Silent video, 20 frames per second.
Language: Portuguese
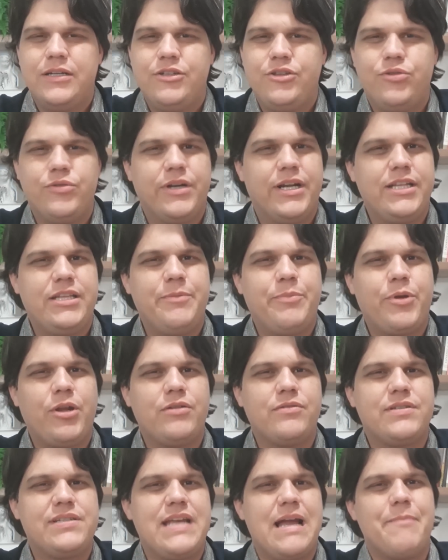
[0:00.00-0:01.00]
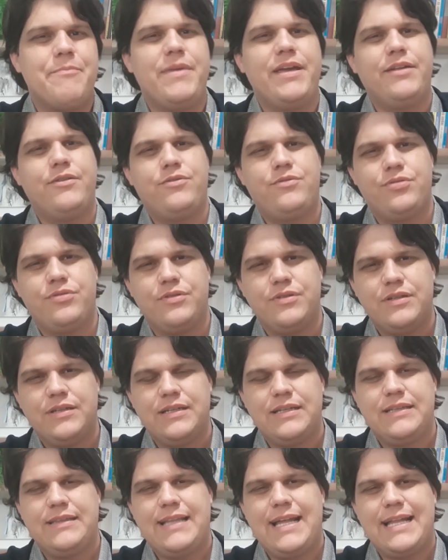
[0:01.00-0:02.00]
durante pronunciamento
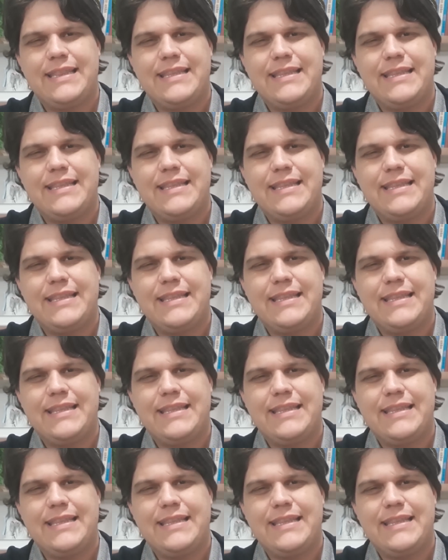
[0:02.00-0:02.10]
na